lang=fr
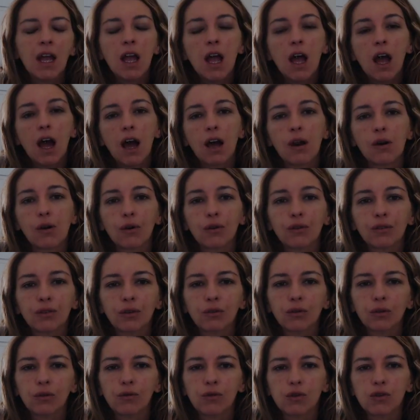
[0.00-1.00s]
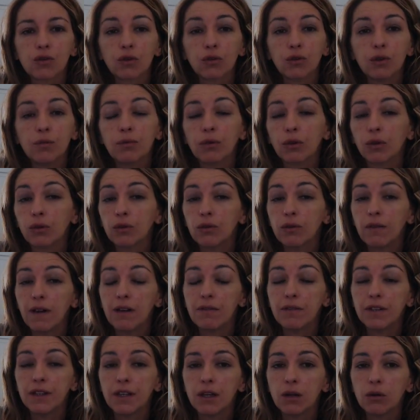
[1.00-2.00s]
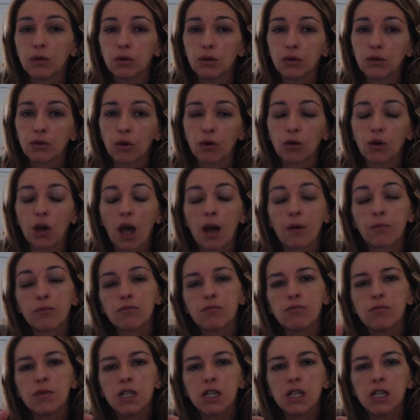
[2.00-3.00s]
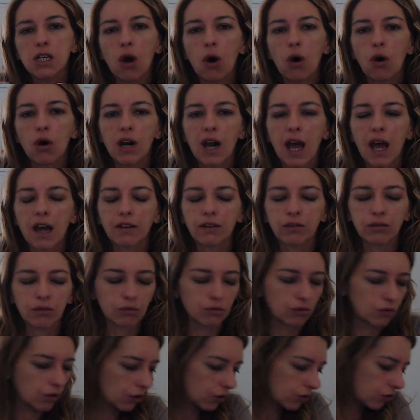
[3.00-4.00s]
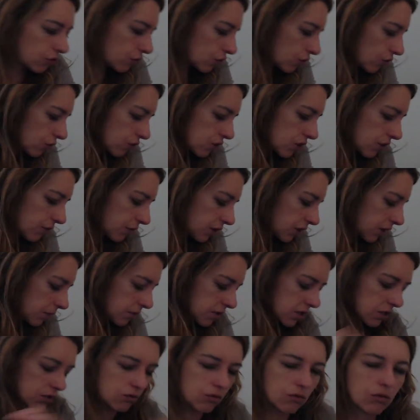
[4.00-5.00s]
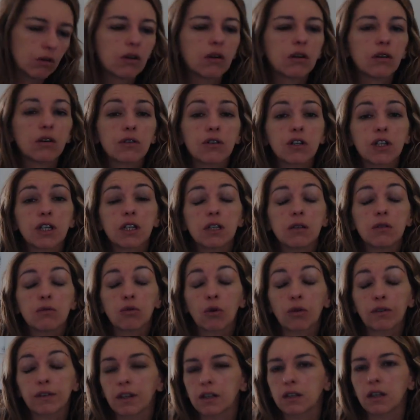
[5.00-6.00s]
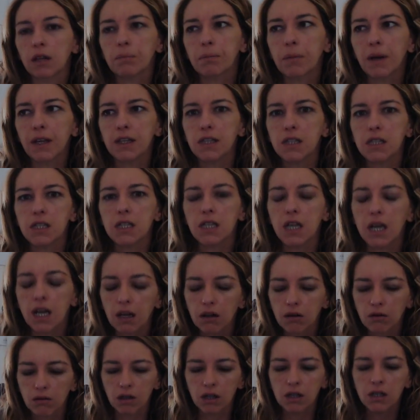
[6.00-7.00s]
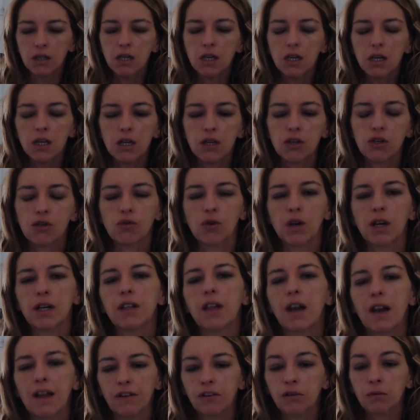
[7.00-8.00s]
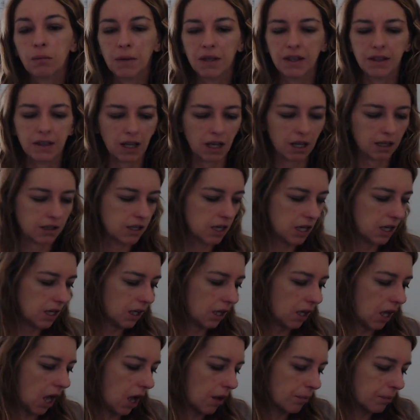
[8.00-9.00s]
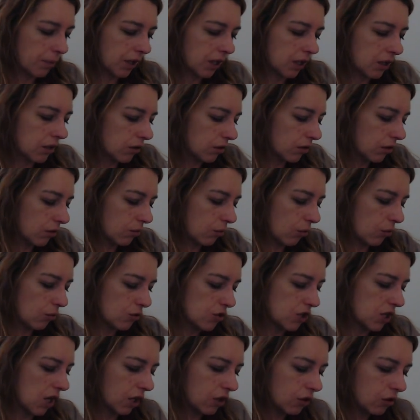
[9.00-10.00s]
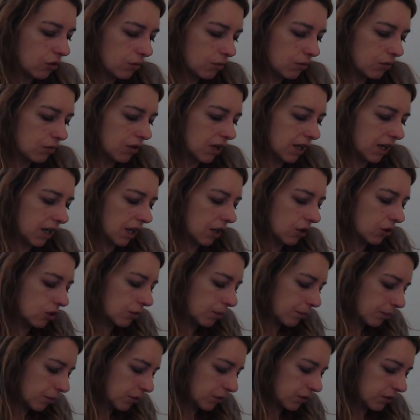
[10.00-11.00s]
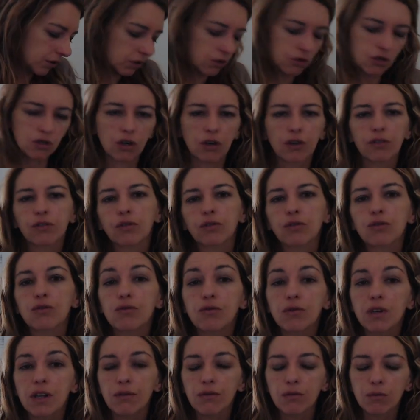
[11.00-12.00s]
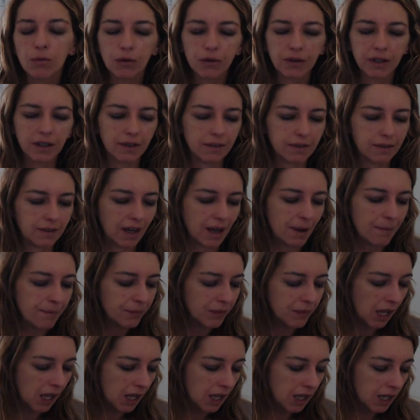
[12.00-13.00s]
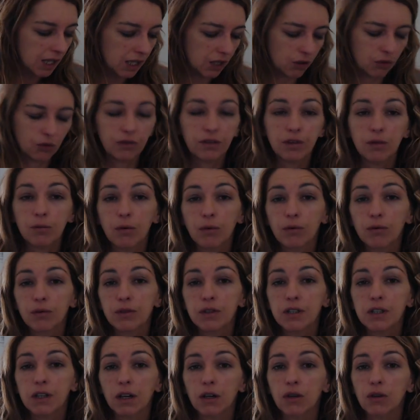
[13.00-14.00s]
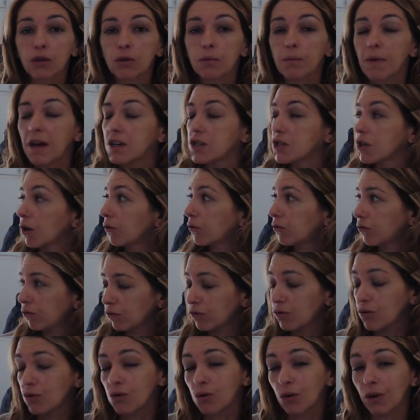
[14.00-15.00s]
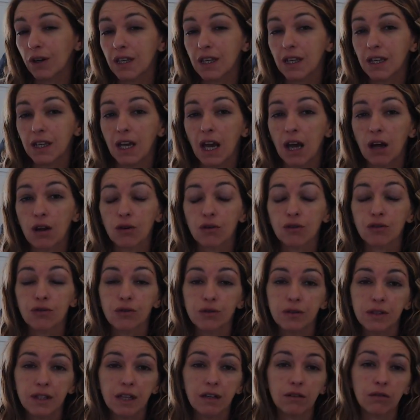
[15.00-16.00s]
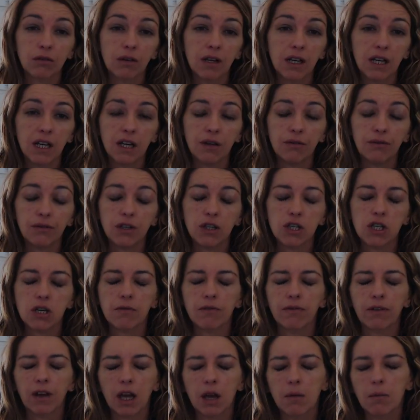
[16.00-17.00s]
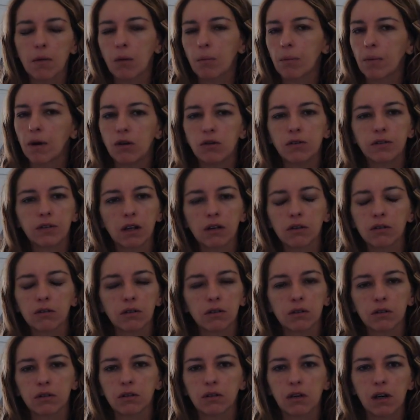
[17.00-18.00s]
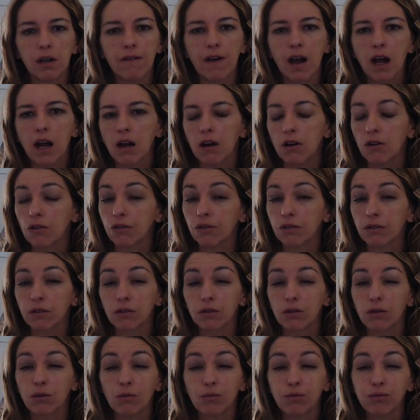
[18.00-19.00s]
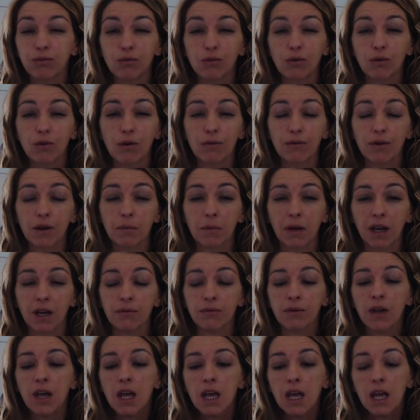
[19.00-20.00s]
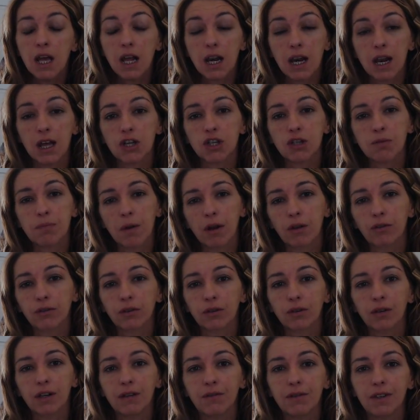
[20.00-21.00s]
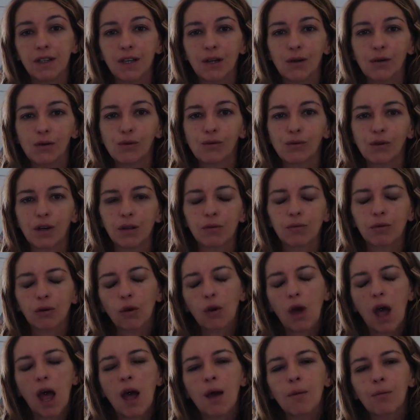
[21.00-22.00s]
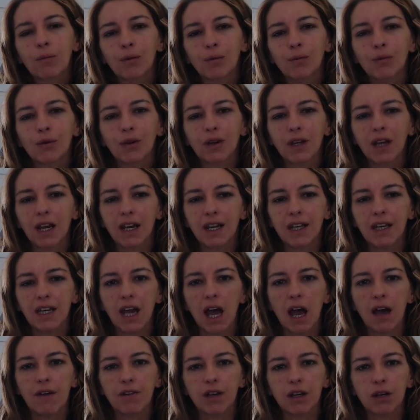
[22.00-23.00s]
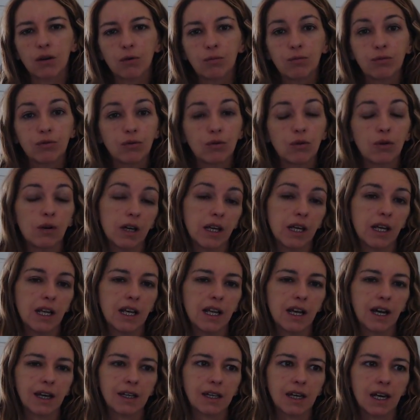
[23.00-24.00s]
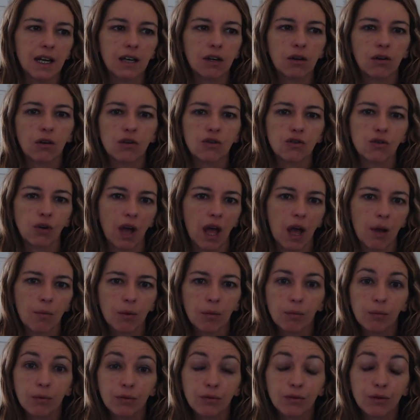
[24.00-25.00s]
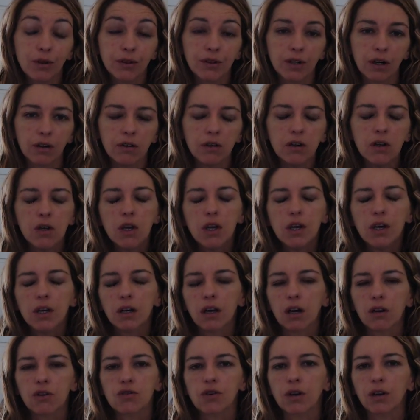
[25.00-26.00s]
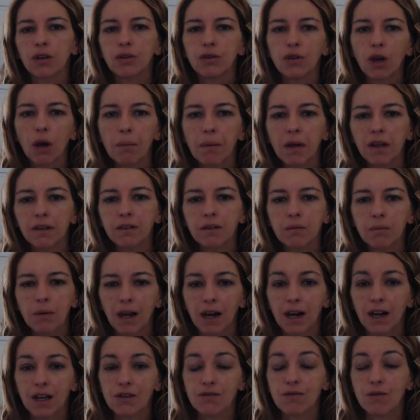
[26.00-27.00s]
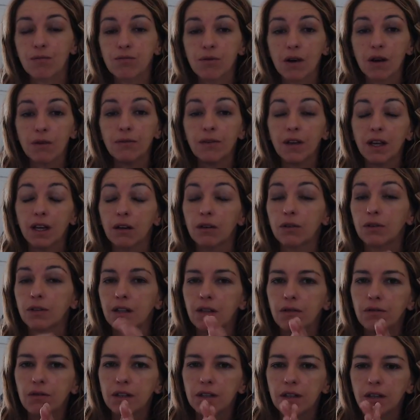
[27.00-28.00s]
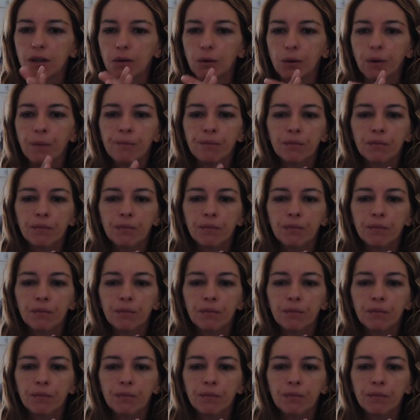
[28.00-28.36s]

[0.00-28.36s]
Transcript: Alors on se retrouve aujourd'hui pour une nouvelle vidéo, donc un mini haul action noce, euh, j'ai fait des petits tours, euh, donc ça date pas d'hier quoi, je suis allée dans la semaine dernière, après bon j'ai accumulé quelques petites choses, donc je voulais vous montrer ça. Et aussi pour vous dire que bah, j'ai reçu du courrier, alors je suis désolée les filles, j'ai vraiment pas eu le temps, les vacances, le boulot, enfin bref, là je pense que les vidéos vont être un peu mieux calées avec le boulot il et a qui est à l'école, j'aurai un peu plus de temps. Quand j'aurai une heure par-ci par-là, je vais pouvoir faire euh, des vidéos.